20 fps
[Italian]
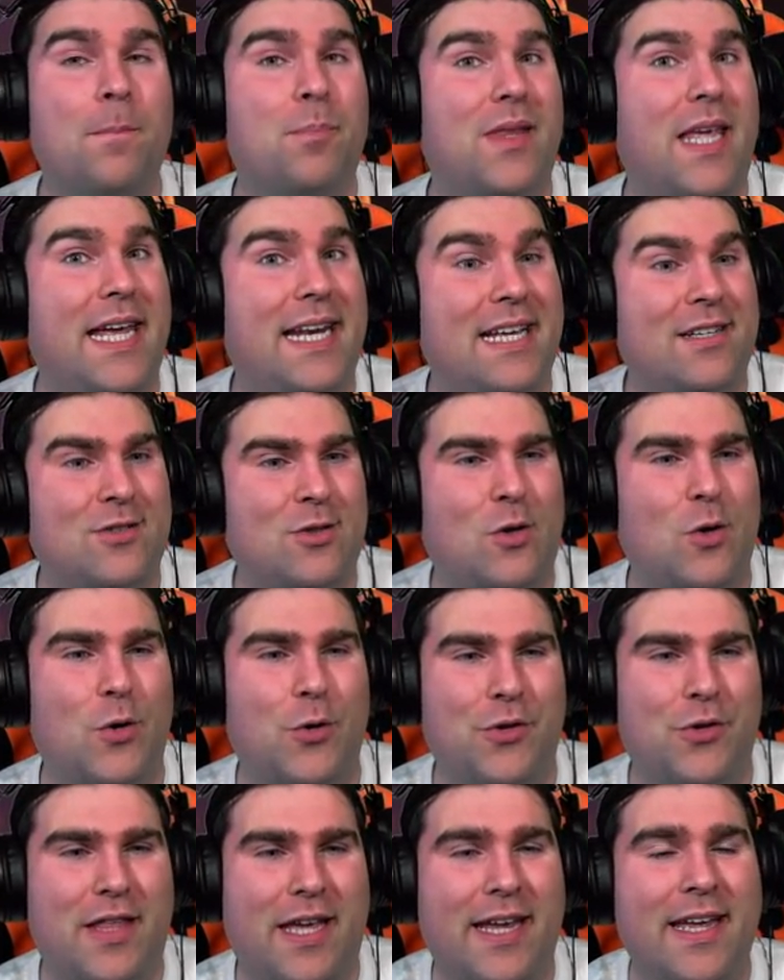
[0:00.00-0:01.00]
che
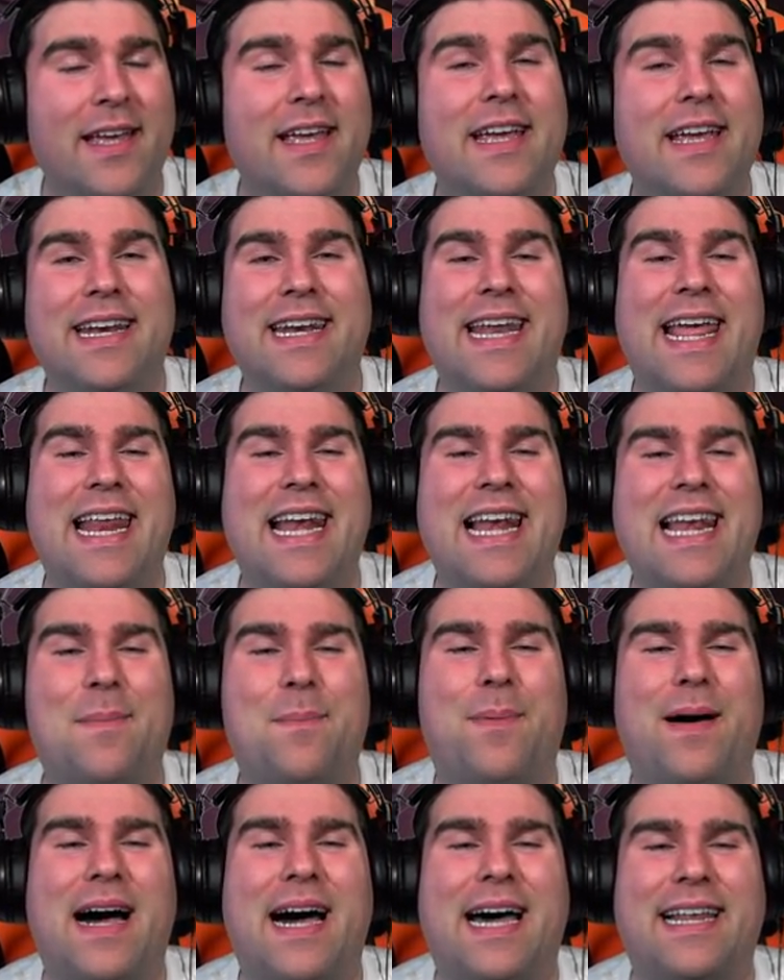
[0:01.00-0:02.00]
nasconde nella
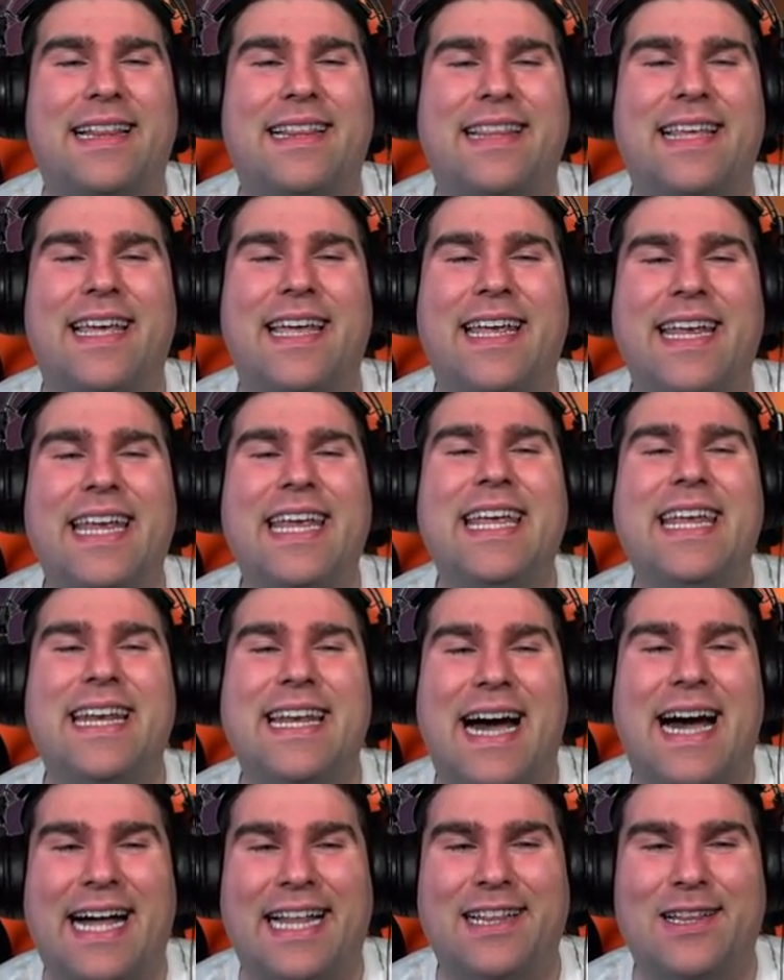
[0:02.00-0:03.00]
parte in
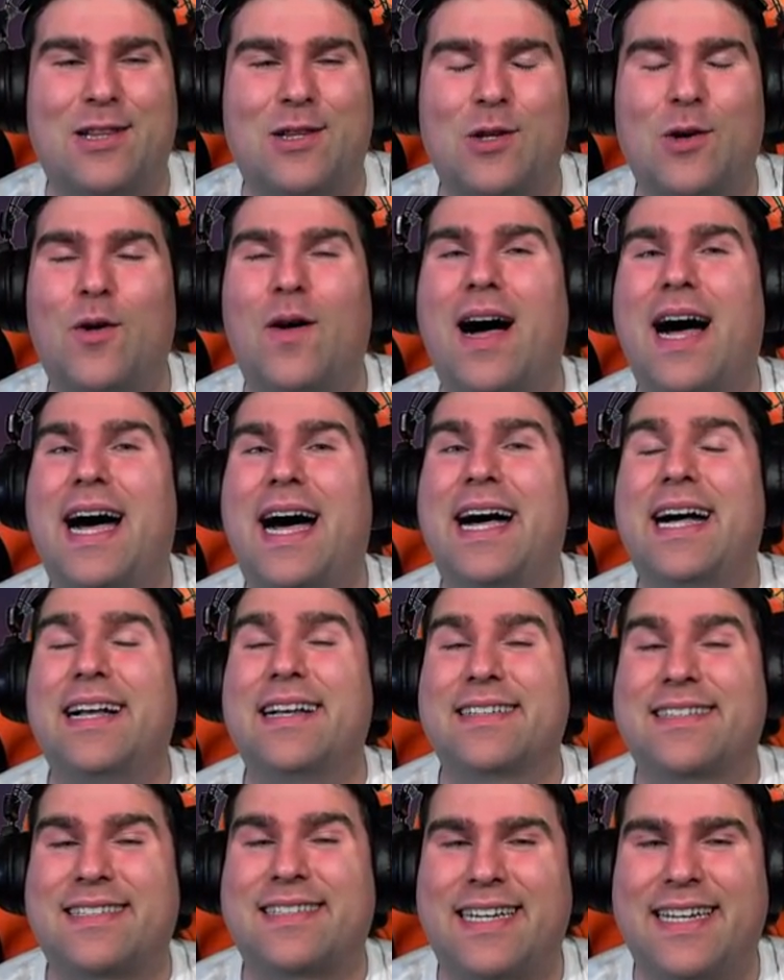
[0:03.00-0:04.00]
alto a
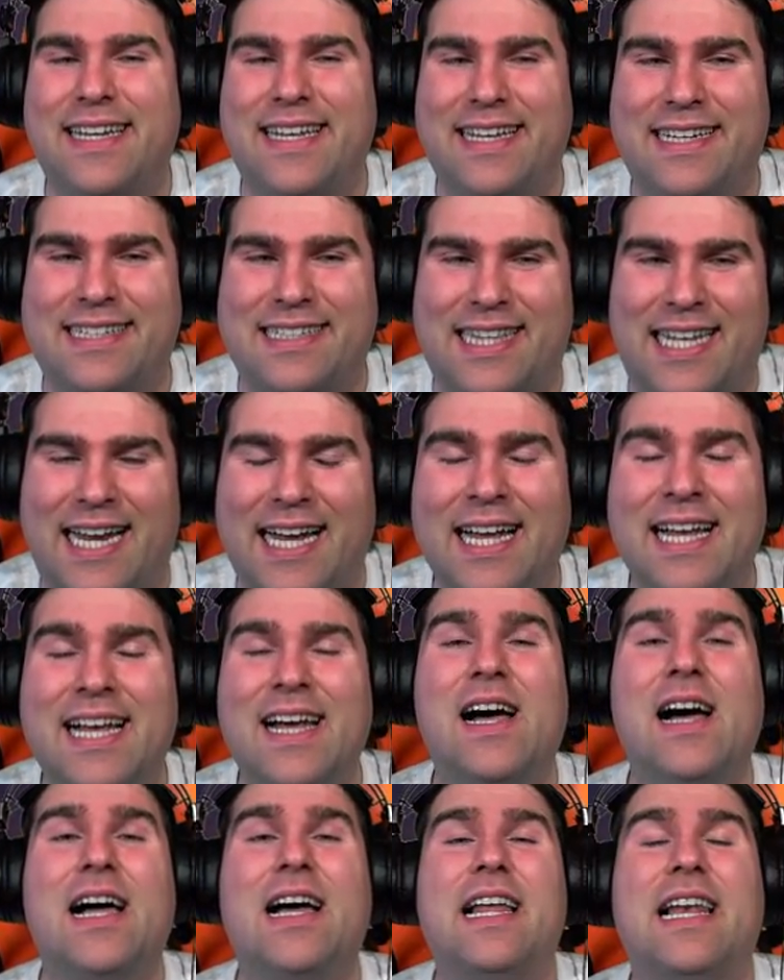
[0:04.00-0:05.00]
sinistra
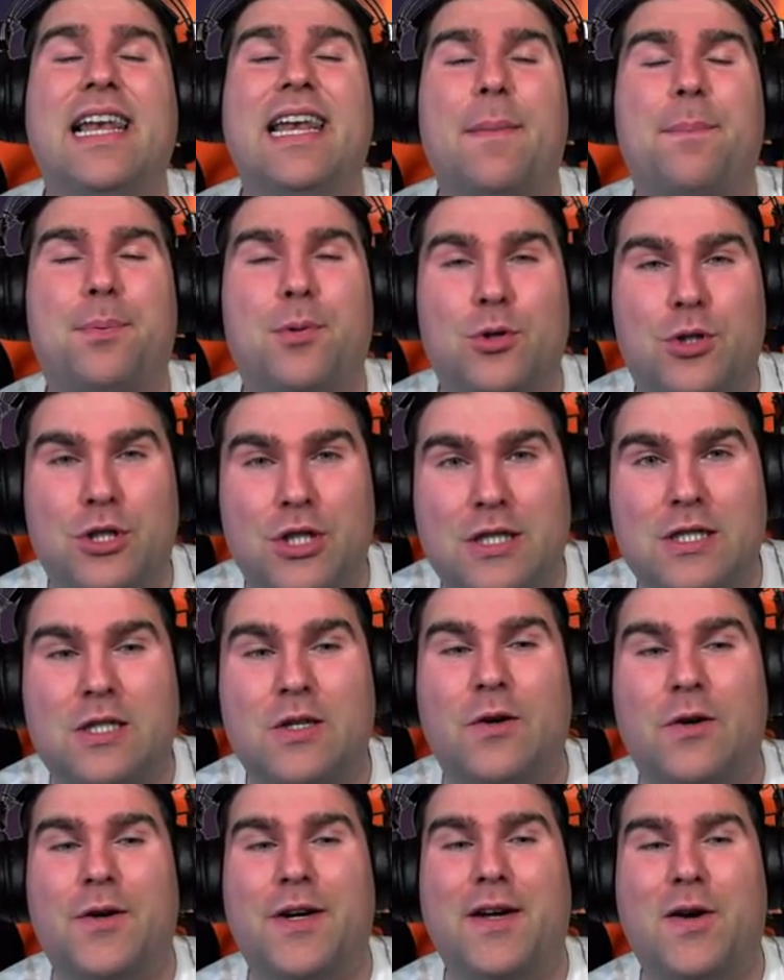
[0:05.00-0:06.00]
la
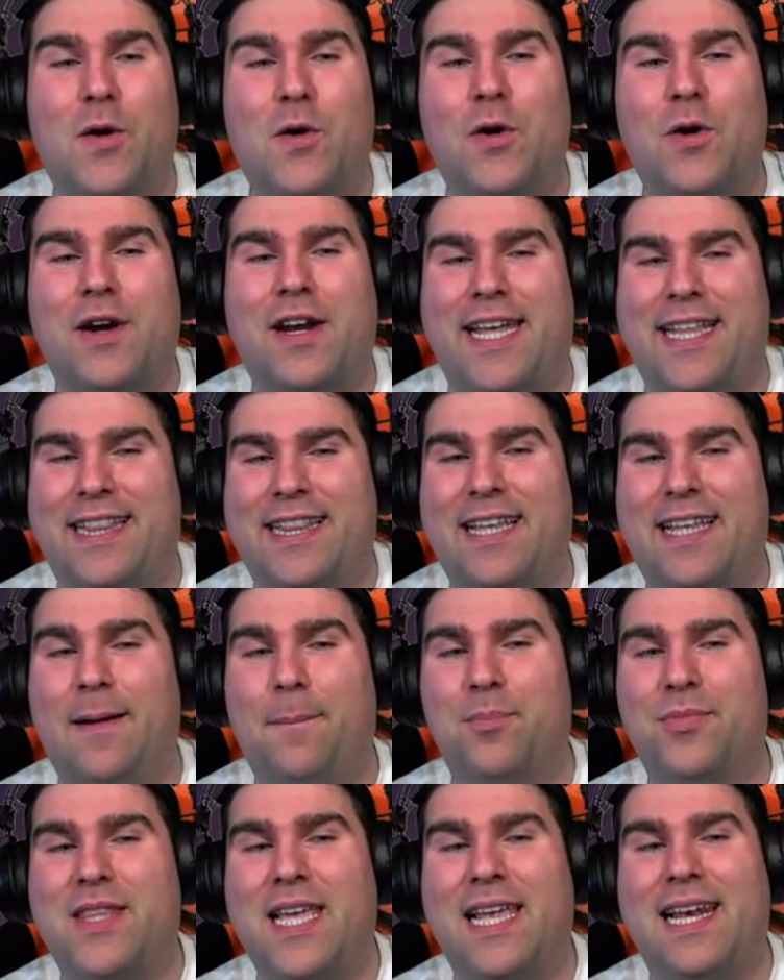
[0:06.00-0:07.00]
posizione corretta
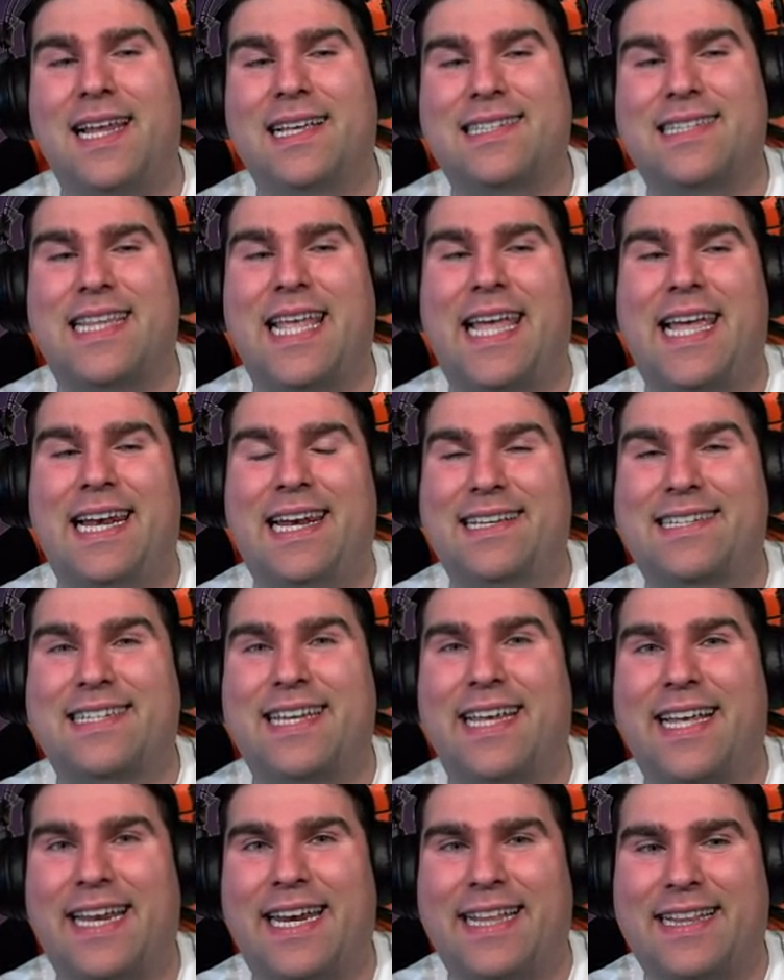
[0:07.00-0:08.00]
della stella
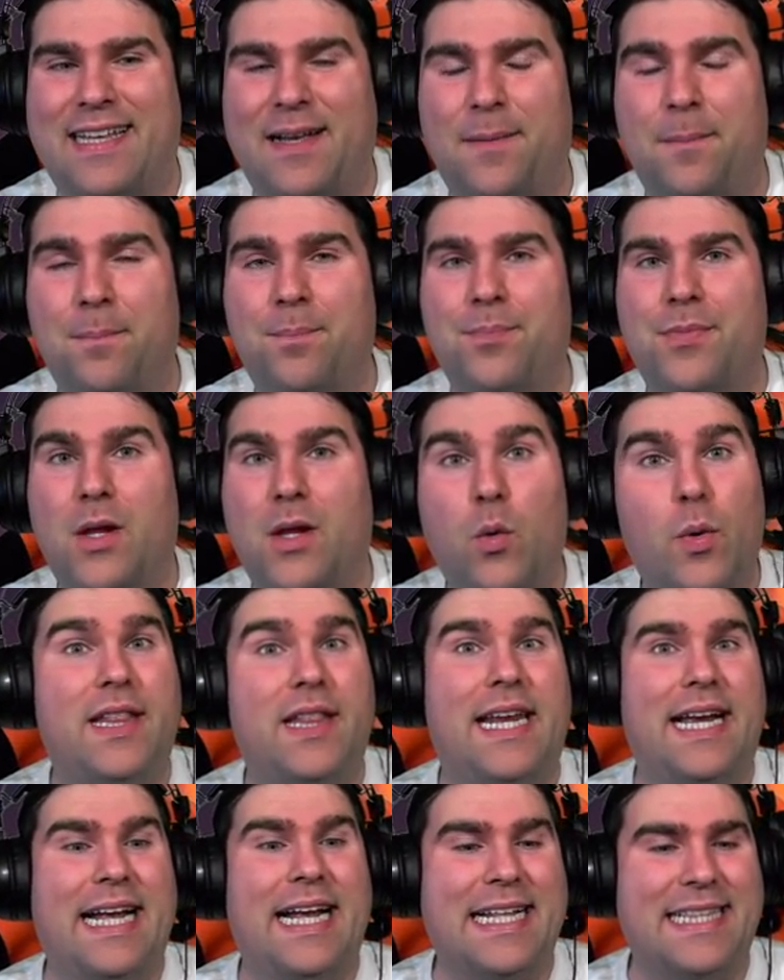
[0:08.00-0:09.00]
segreta. Quindi
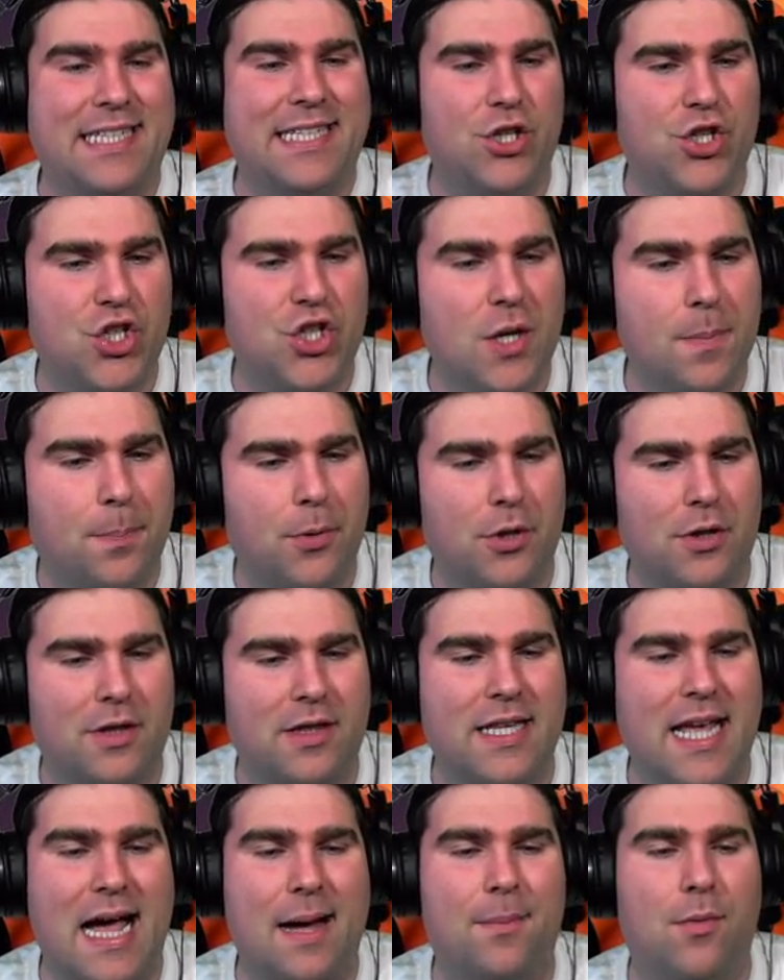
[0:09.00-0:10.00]
ragazzi ci
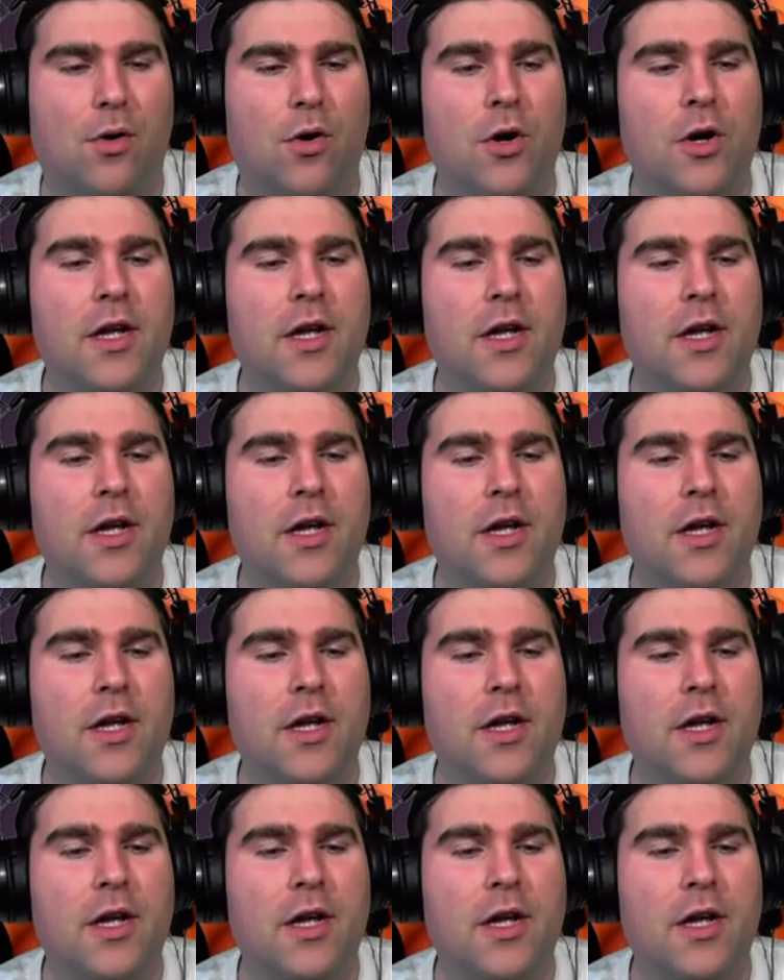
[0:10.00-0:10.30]
portiamo